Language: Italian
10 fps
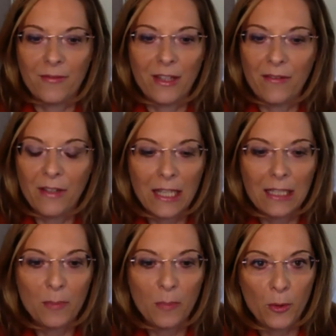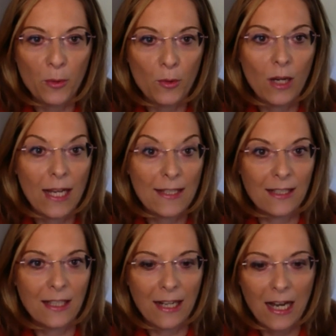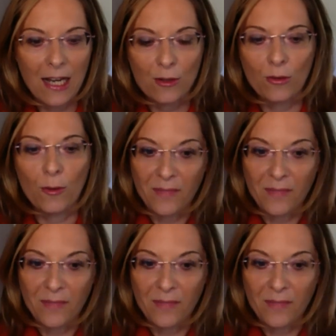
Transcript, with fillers: via via di più essere il caso.